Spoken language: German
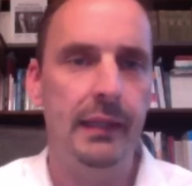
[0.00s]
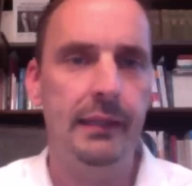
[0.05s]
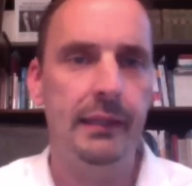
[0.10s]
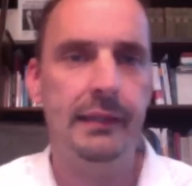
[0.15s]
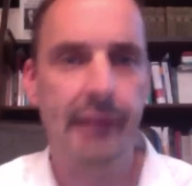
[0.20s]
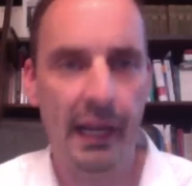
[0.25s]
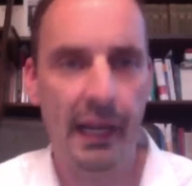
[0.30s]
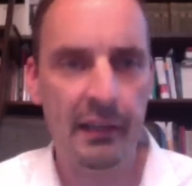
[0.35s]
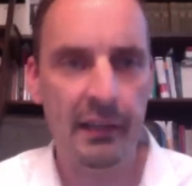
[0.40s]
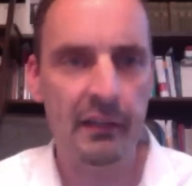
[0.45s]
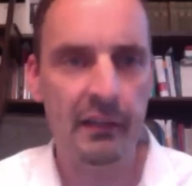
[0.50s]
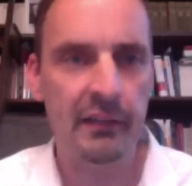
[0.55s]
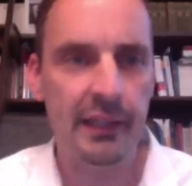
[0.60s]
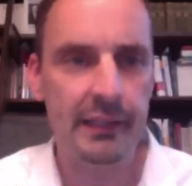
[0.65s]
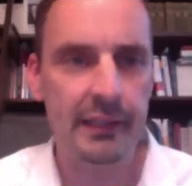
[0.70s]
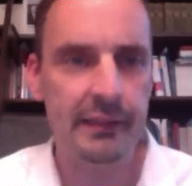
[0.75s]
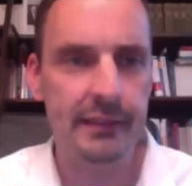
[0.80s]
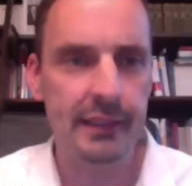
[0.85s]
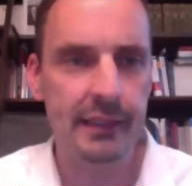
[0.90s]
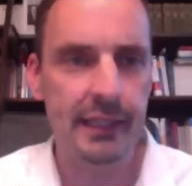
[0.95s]
Dann, wer
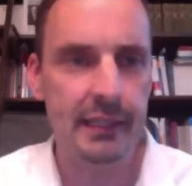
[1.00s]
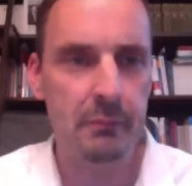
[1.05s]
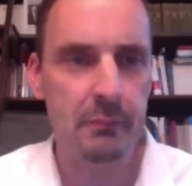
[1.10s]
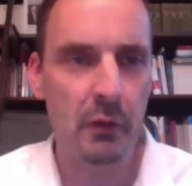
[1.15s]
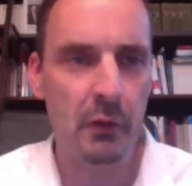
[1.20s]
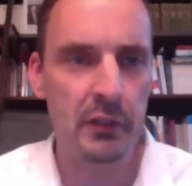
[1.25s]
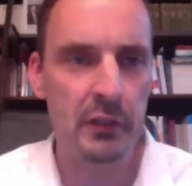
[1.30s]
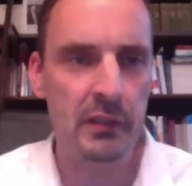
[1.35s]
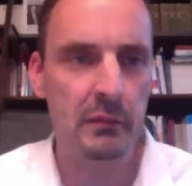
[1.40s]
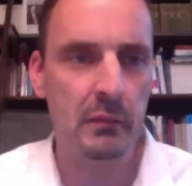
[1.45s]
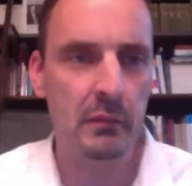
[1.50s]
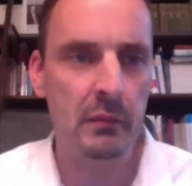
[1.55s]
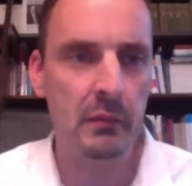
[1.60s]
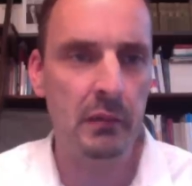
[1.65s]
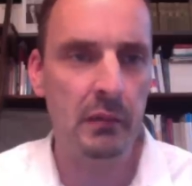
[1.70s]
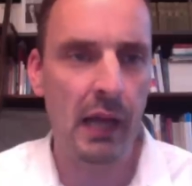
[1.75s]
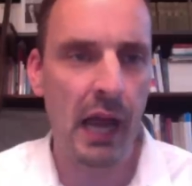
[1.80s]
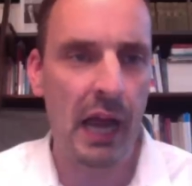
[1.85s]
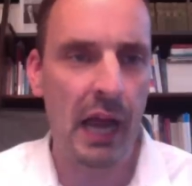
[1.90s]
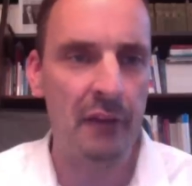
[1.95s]
sagt, ich möchte
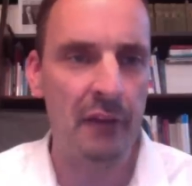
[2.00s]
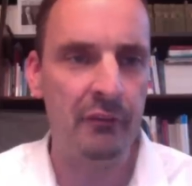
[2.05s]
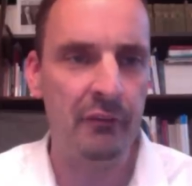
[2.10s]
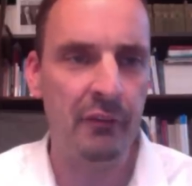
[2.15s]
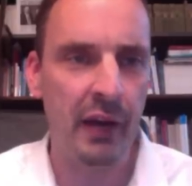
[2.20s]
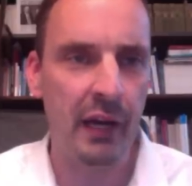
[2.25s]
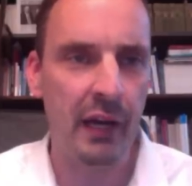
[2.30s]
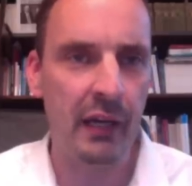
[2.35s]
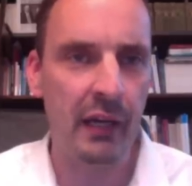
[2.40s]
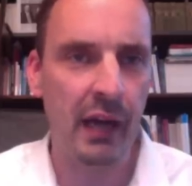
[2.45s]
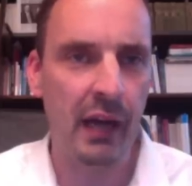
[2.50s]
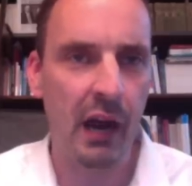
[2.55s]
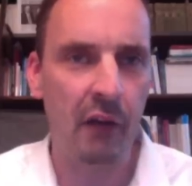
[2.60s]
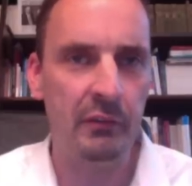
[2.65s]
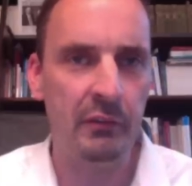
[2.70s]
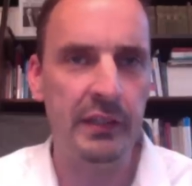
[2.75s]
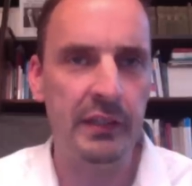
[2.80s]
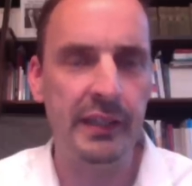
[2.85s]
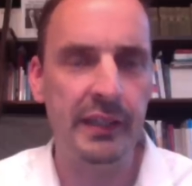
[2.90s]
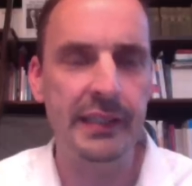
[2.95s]
einfach
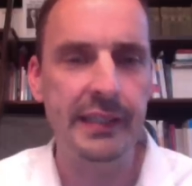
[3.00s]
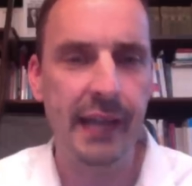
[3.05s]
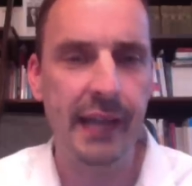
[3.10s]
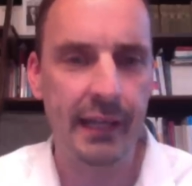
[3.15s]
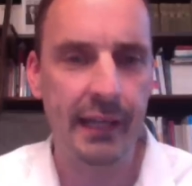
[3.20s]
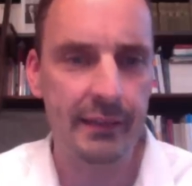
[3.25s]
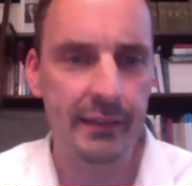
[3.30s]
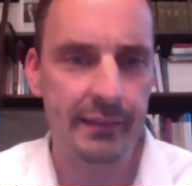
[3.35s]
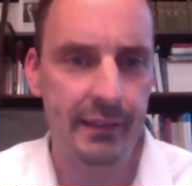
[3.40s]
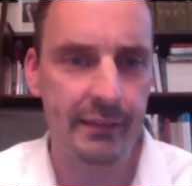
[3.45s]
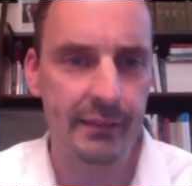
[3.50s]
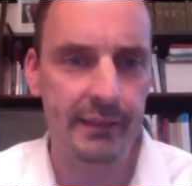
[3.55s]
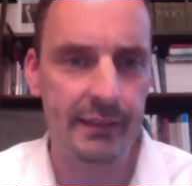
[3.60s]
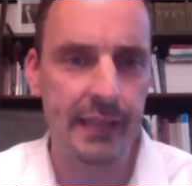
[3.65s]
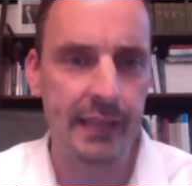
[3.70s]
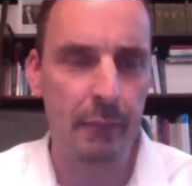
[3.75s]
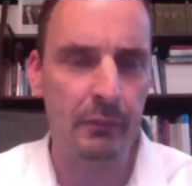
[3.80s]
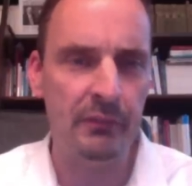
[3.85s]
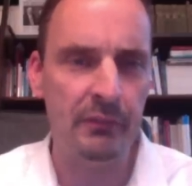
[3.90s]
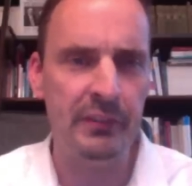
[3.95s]
auf die Energiekarte setzen. Ich
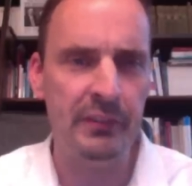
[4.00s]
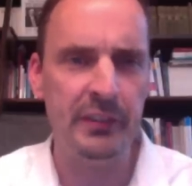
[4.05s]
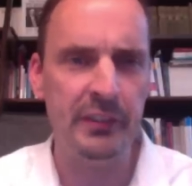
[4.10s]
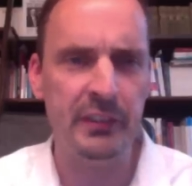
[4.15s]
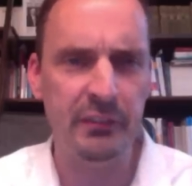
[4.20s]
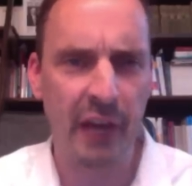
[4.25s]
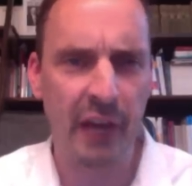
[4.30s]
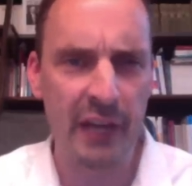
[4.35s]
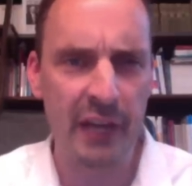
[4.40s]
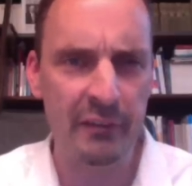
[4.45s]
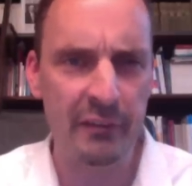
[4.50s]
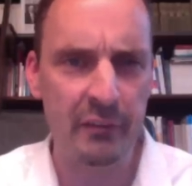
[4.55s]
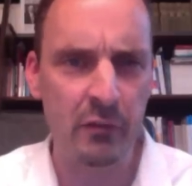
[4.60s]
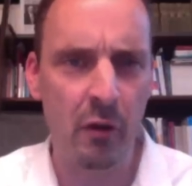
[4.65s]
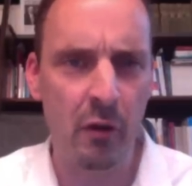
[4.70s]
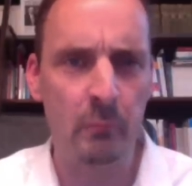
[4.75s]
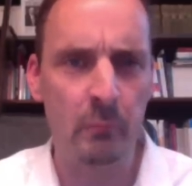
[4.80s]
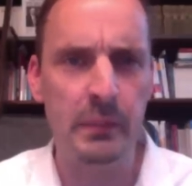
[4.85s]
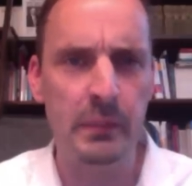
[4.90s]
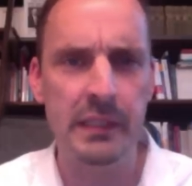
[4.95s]
habe gewisse Zweifel,
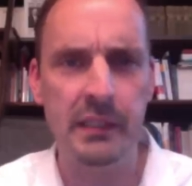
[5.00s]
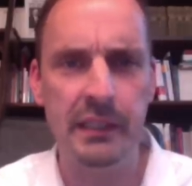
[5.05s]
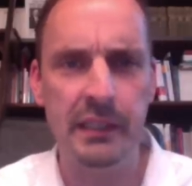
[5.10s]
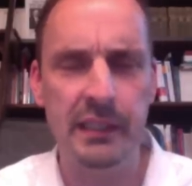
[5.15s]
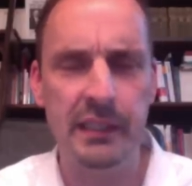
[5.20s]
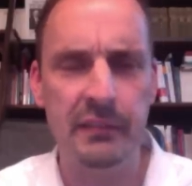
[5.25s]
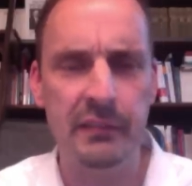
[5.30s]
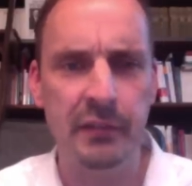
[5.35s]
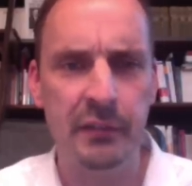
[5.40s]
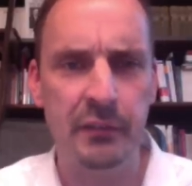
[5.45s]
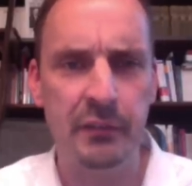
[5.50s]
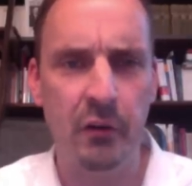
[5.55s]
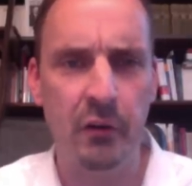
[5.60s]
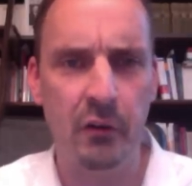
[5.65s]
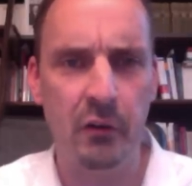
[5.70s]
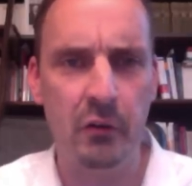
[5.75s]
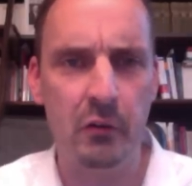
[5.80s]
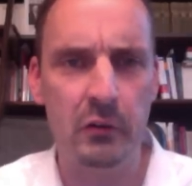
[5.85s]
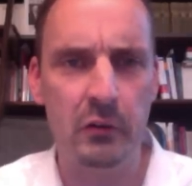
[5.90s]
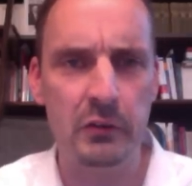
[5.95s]
ob die
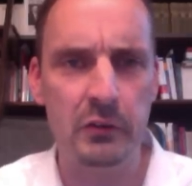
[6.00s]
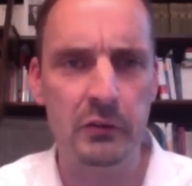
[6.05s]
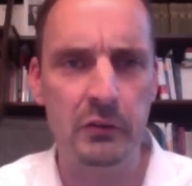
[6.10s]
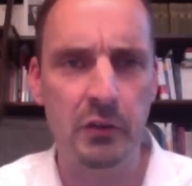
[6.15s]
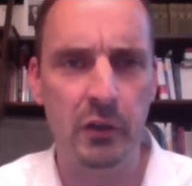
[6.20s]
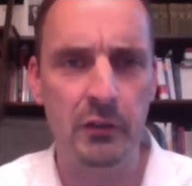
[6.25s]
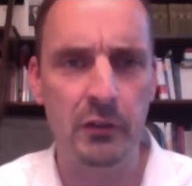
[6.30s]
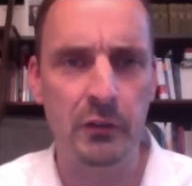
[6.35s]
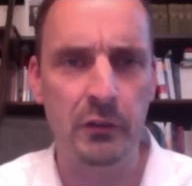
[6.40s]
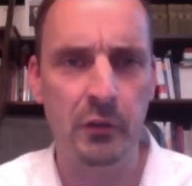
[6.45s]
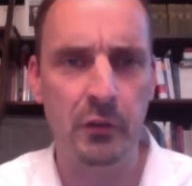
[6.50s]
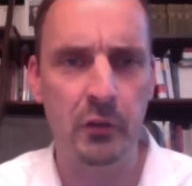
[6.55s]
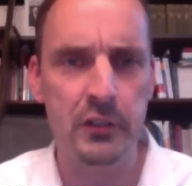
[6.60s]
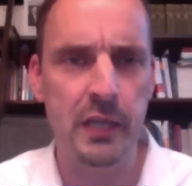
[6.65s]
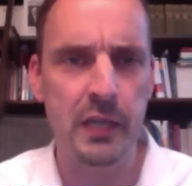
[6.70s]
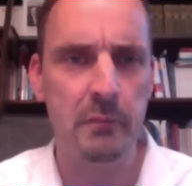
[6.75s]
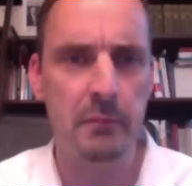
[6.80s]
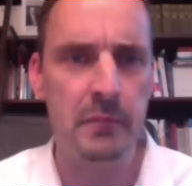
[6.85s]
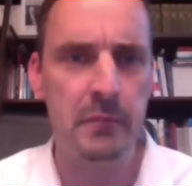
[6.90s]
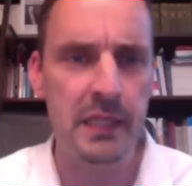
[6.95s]
Energieversorgung noch so
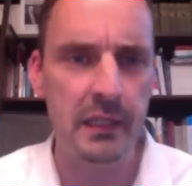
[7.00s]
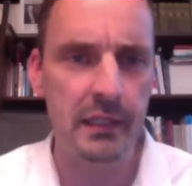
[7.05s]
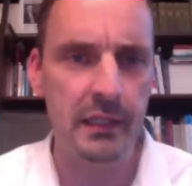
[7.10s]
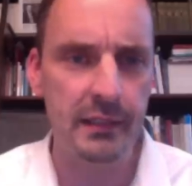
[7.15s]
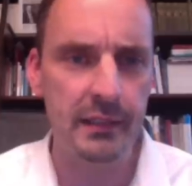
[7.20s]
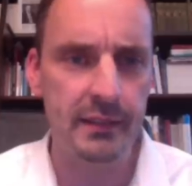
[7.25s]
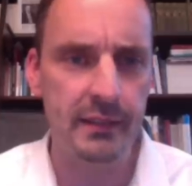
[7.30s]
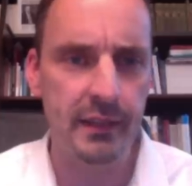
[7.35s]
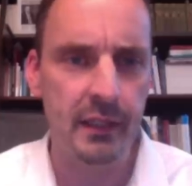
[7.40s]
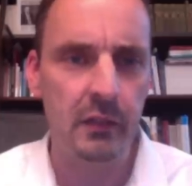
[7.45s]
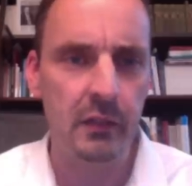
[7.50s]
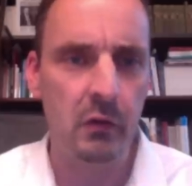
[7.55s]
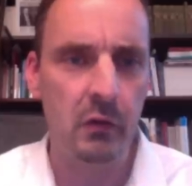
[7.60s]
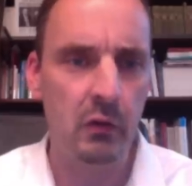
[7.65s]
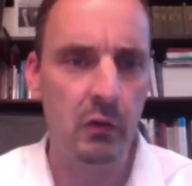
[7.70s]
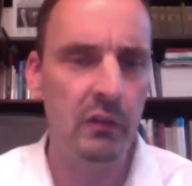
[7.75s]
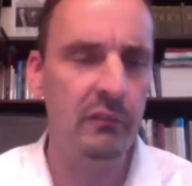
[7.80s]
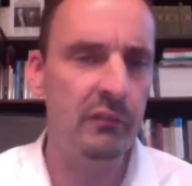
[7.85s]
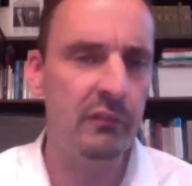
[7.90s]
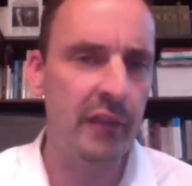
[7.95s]
stabil ist.
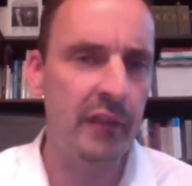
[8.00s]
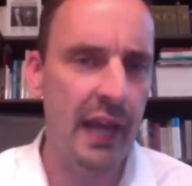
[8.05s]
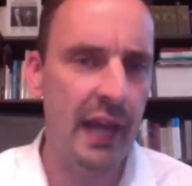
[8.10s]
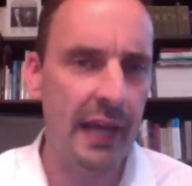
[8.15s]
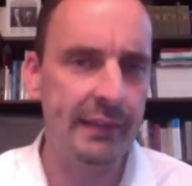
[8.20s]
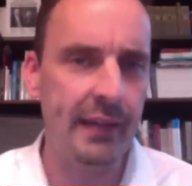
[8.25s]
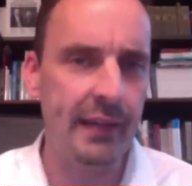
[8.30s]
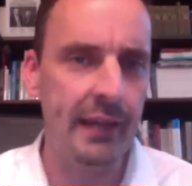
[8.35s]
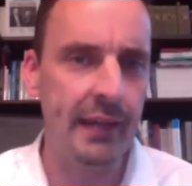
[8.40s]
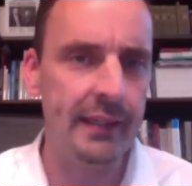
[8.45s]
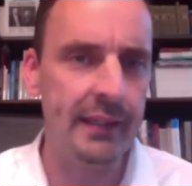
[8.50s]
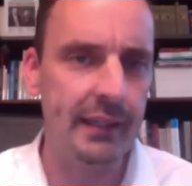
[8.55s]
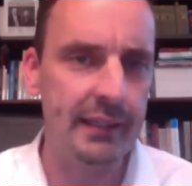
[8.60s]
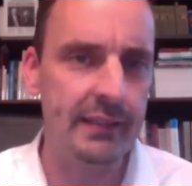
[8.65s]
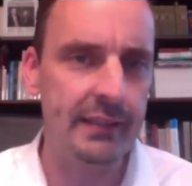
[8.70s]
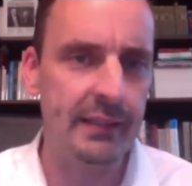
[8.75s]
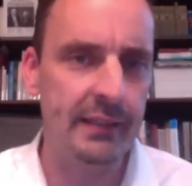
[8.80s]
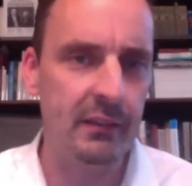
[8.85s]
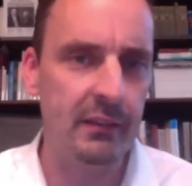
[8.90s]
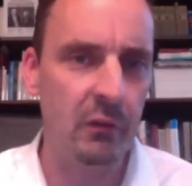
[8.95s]
Gucken, wer hat da die
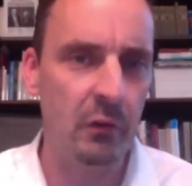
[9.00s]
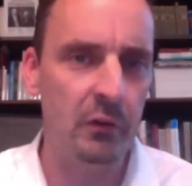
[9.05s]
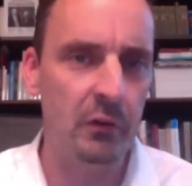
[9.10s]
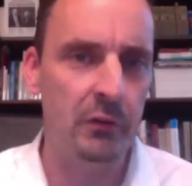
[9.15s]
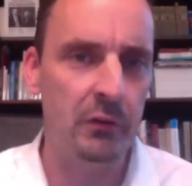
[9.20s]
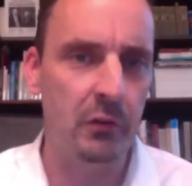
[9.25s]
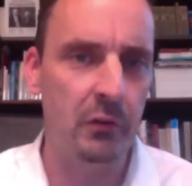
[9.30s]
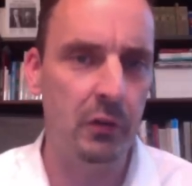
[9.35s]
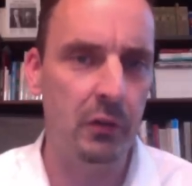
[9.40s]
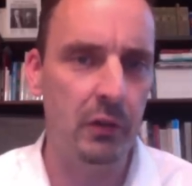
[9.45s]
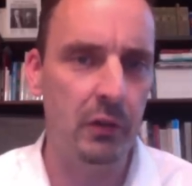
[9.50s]
richtigen Lösungen.